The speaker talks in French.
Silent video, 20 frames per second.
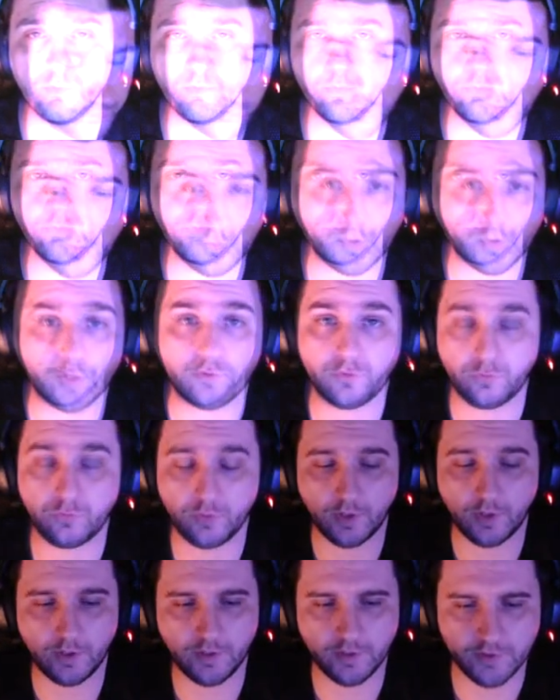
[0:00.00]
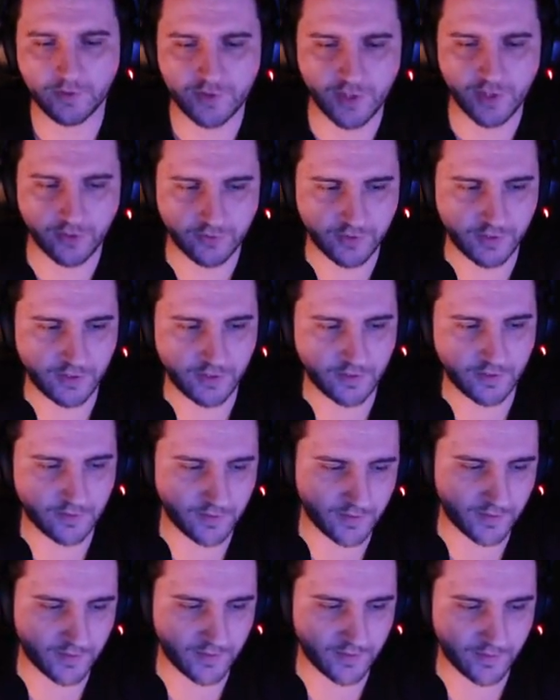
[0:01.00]
Donc voilà, je suis allé chercher
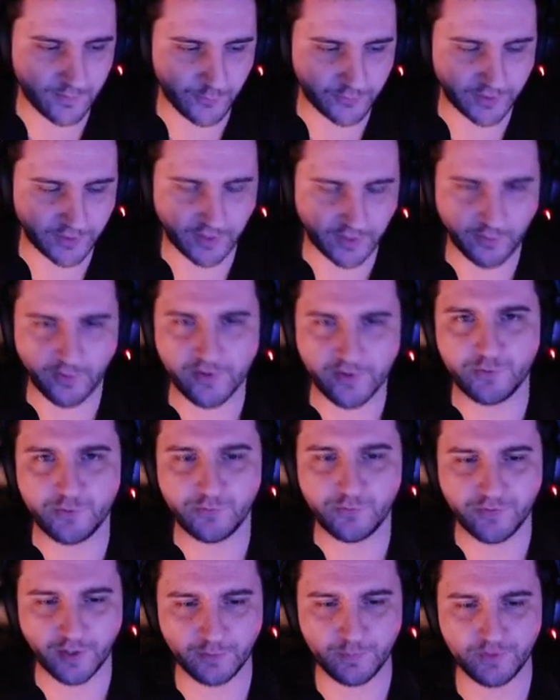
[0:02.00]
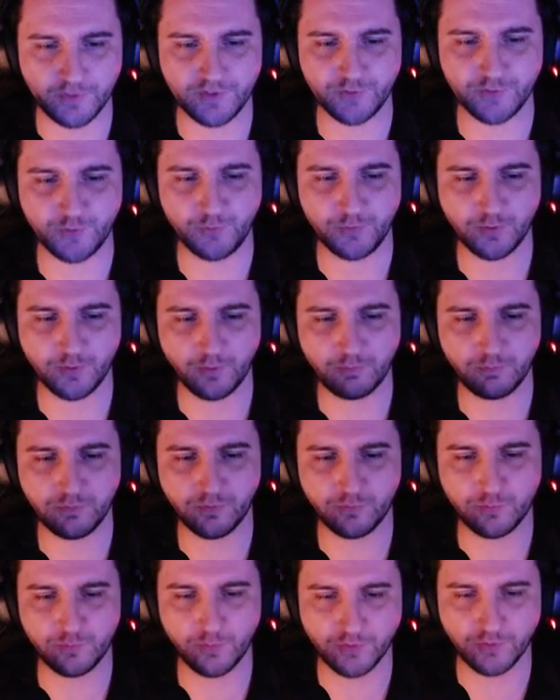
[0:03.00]
euh, le trailer, j'ai dû faire une petite coupure
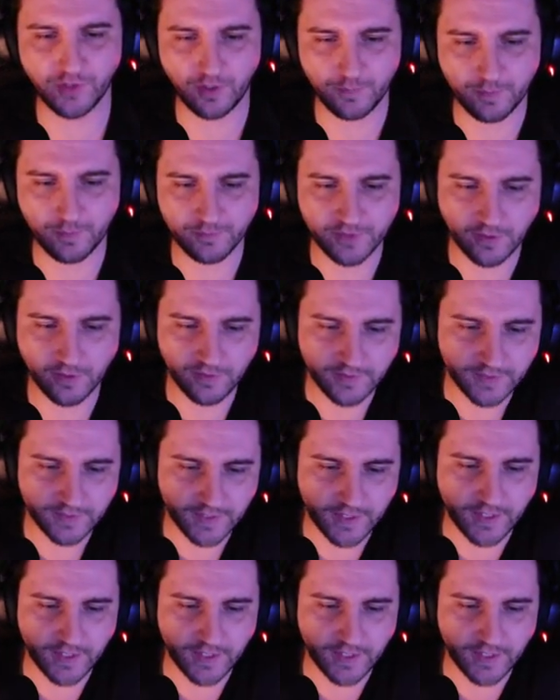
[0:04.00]
pour vous montrer en même temps.